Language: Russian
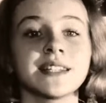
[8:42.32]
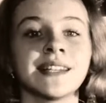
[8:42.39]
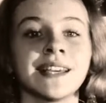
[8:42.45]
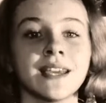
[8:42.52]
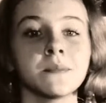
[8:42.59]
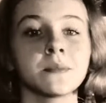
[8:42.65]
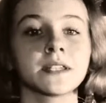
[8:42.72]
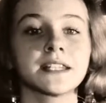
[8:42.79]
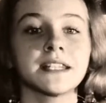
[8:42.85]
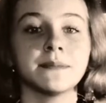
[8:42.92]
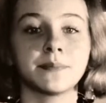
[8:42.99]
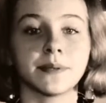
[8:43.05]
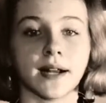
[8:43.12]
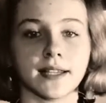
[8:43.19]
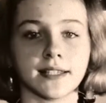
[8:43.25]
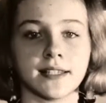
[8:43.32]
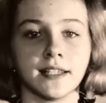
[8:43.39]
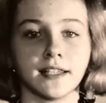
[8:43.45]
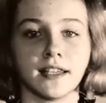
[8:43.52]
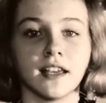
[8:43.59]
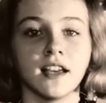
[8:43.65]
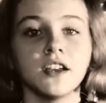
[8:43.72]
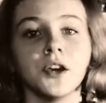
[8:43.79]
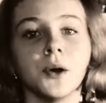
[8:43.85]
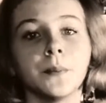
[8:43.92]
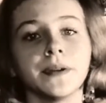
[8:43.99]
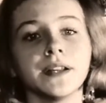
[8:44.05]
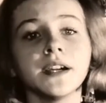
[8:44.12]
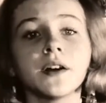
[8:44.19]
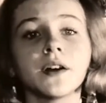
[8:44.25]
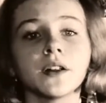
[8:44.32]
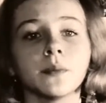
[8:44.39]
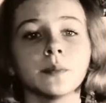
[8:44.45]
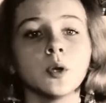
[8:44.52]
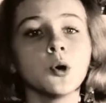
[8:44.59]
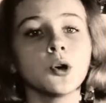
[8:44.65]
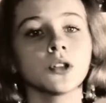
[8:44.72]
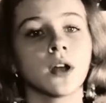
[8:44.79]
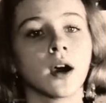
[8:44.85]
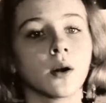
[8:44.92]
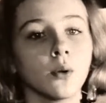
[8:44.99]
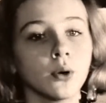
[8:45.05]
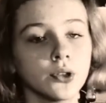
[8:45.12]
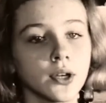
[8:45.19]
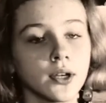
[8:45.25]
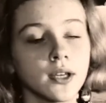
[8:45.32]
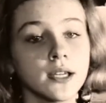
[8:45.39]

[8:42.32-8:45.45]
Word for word: ноябрьские праздники. Приехало много народа.